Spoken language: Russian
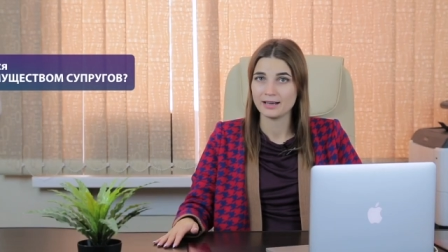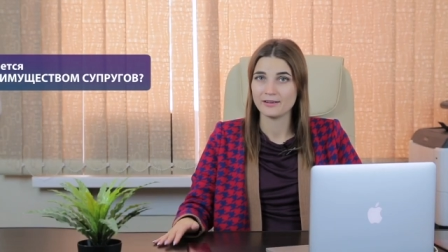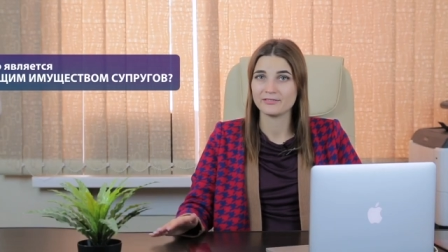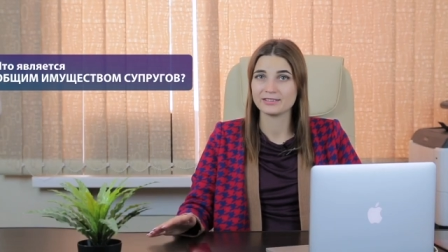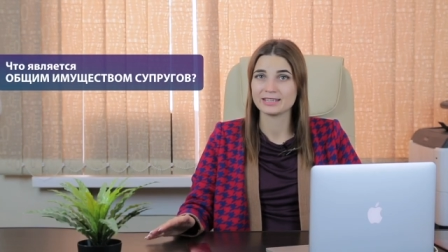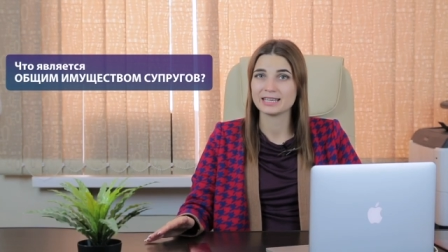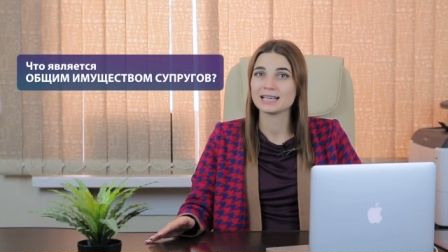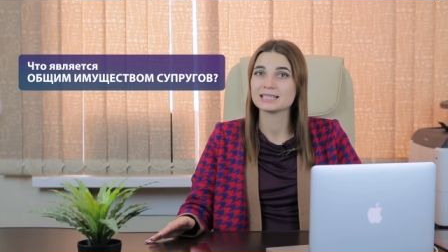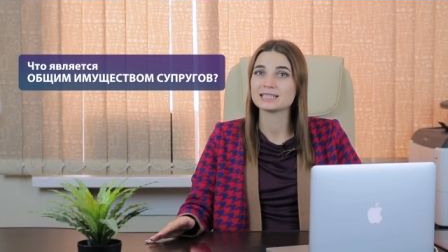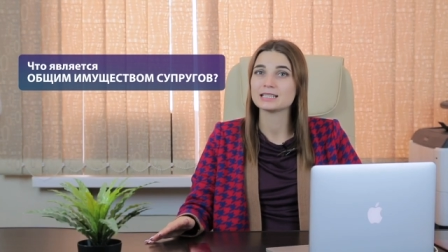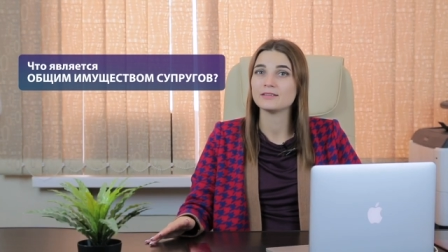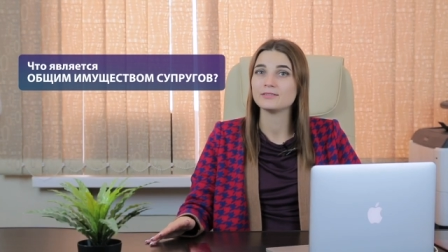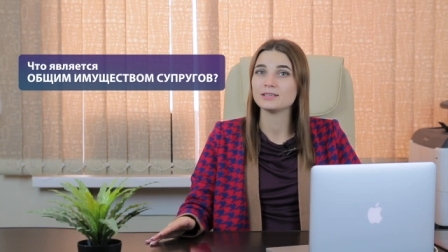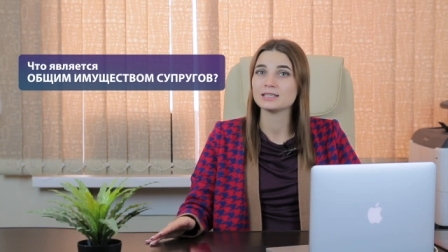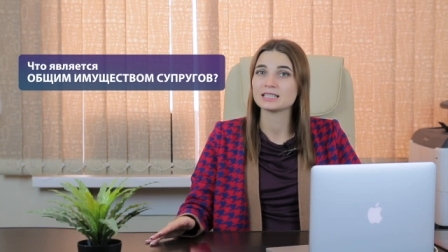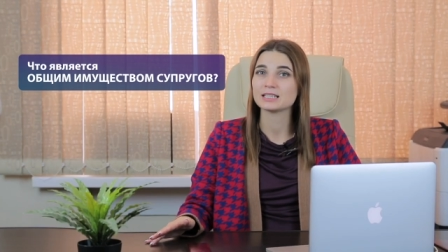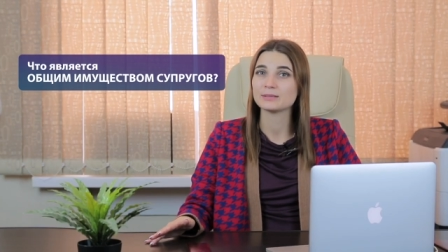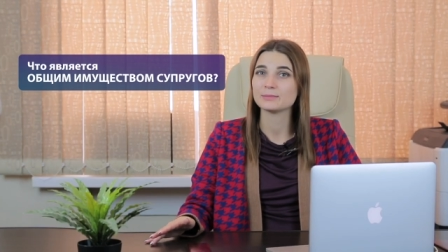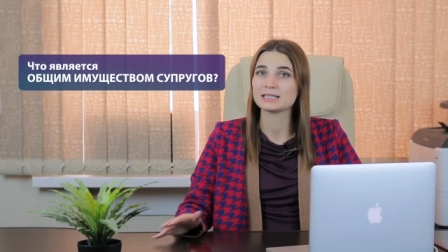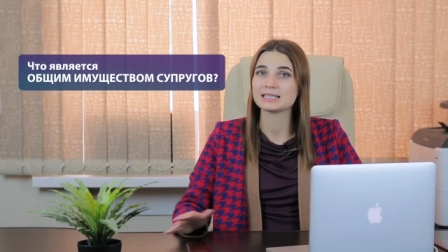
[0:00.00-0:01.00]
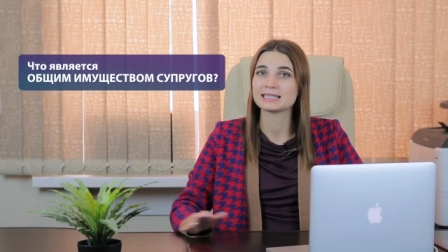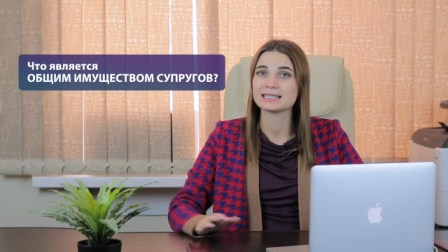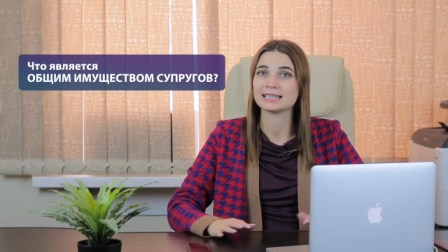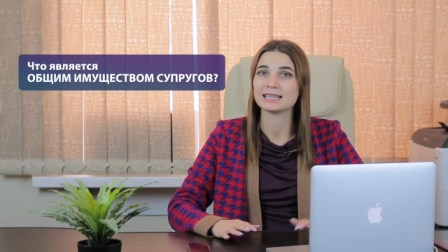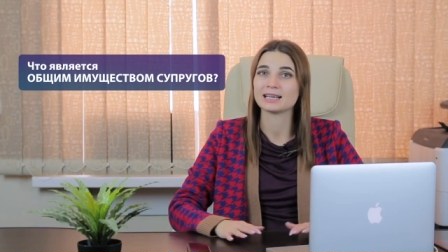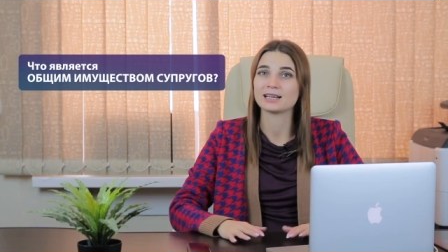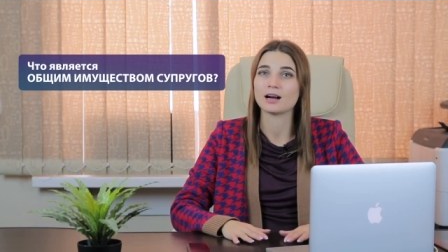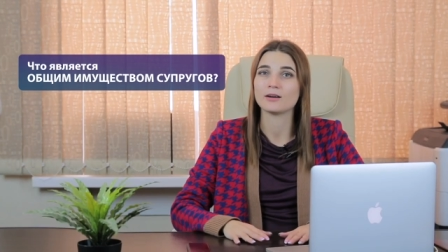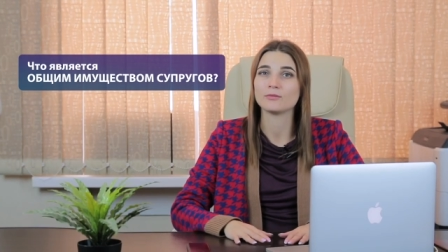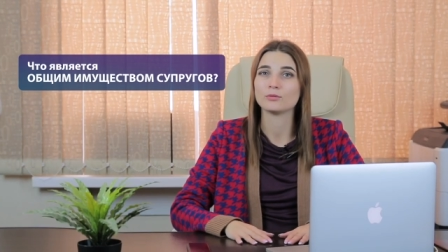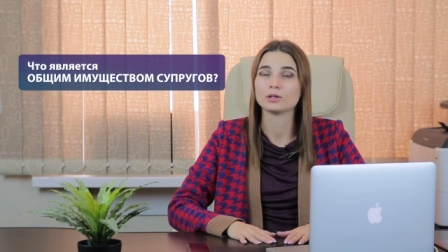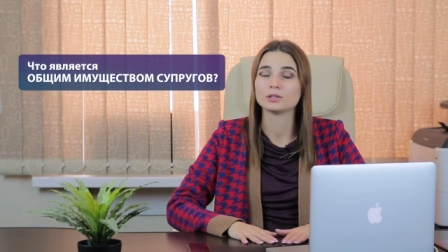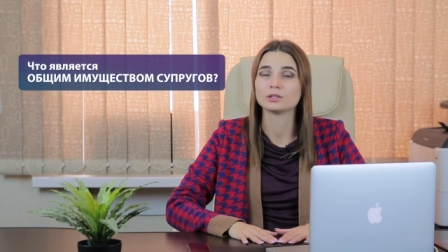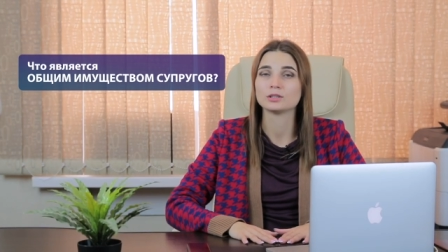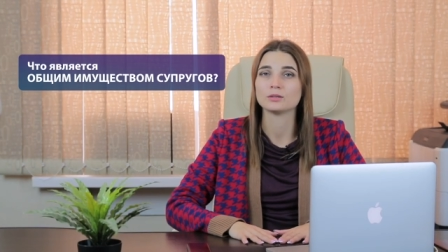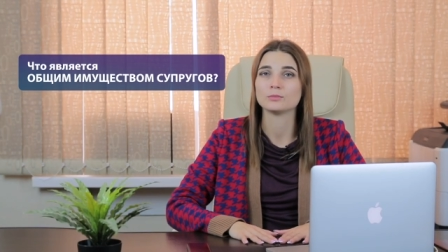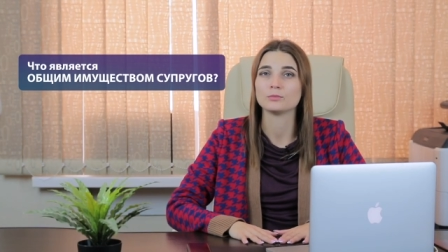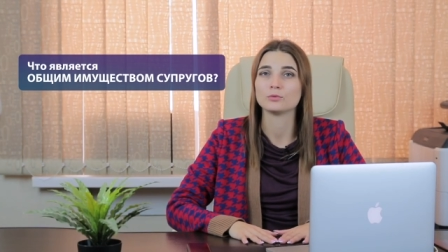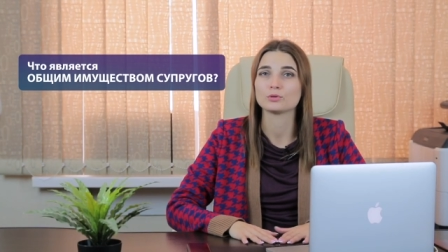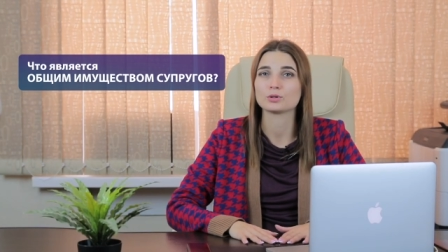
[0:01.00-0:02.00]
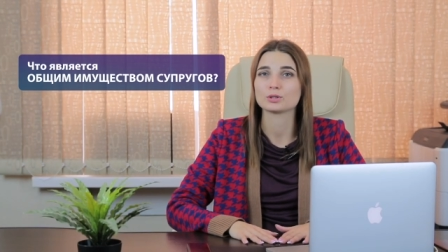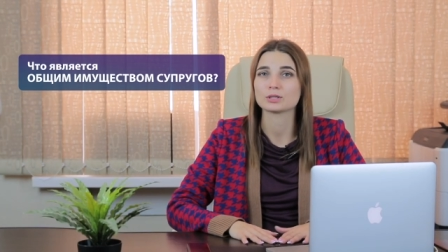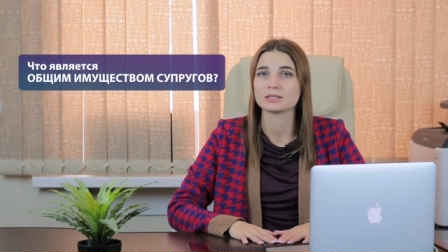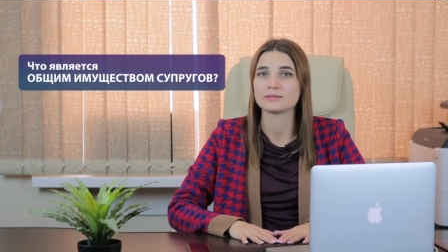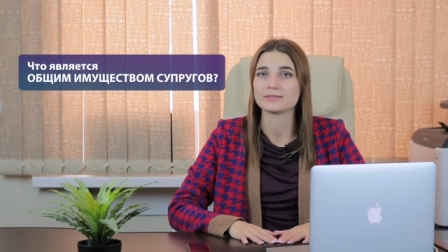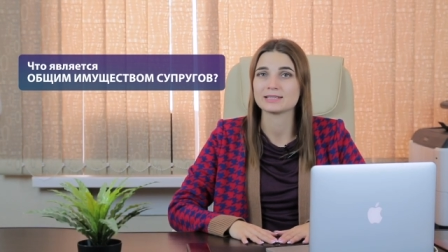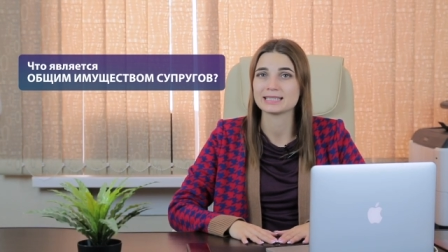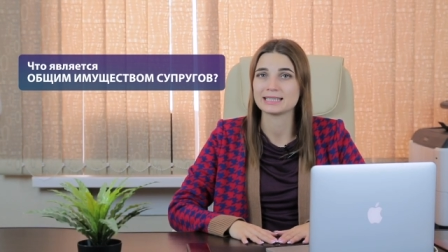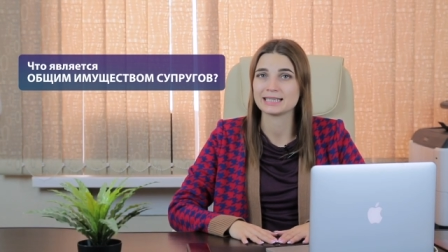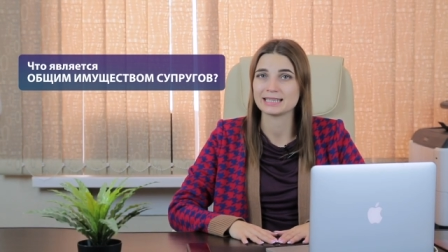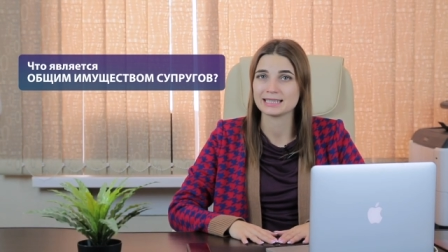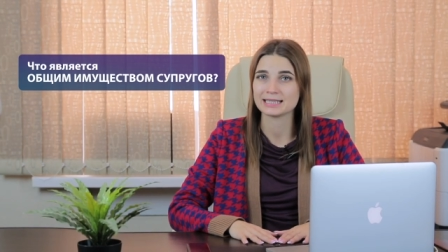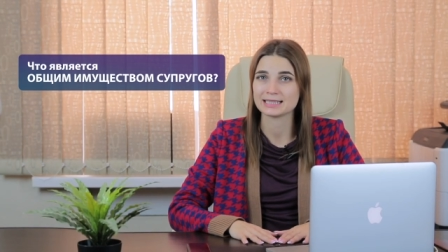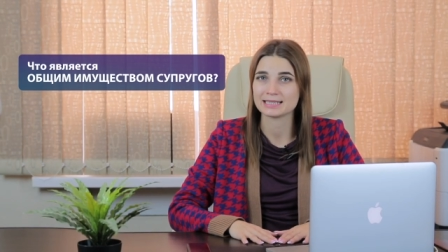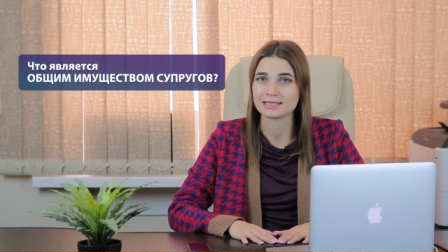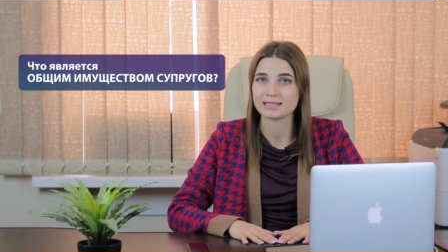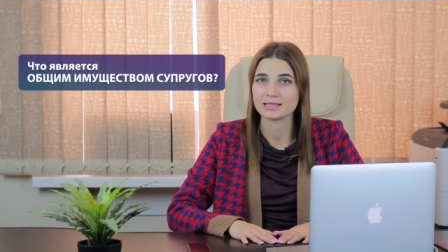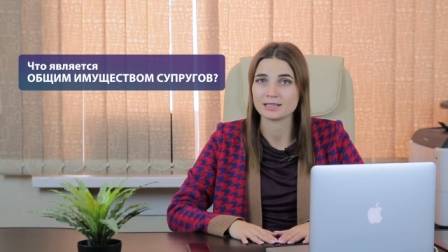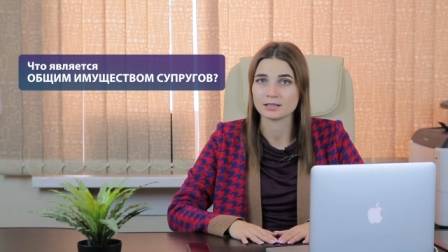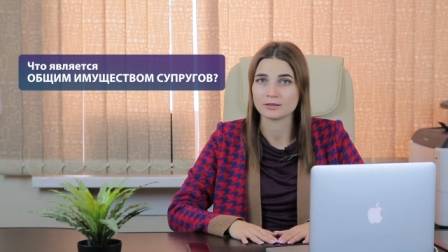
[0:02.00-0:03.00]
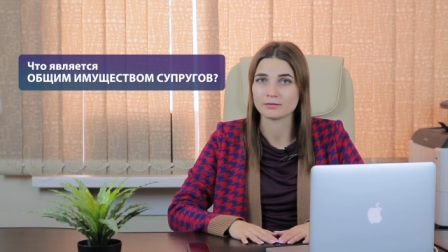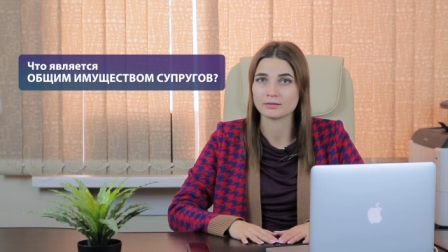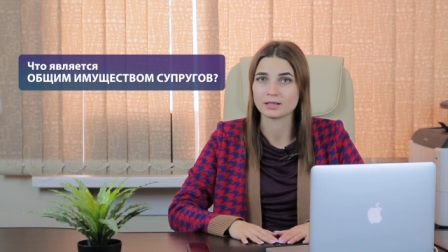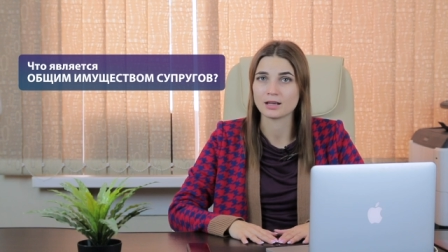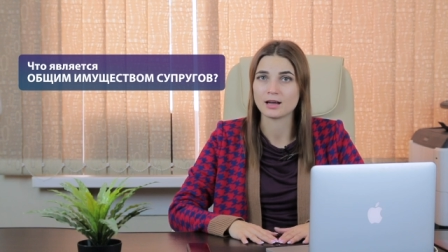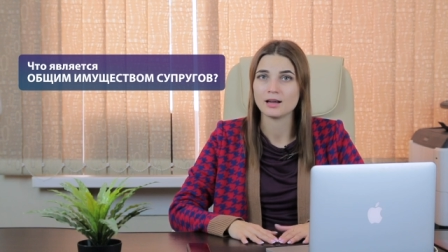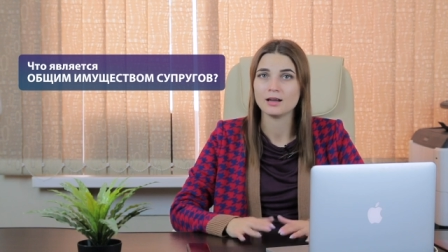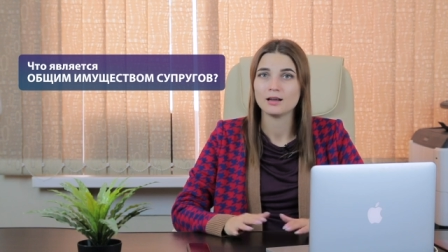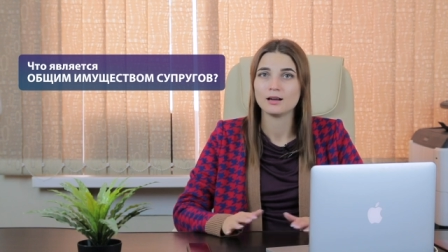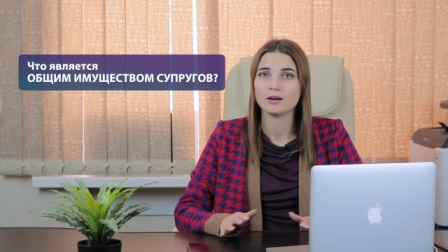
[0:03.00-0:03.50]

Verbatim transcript: вне зависимости, на кого это имущество зарегистрировано.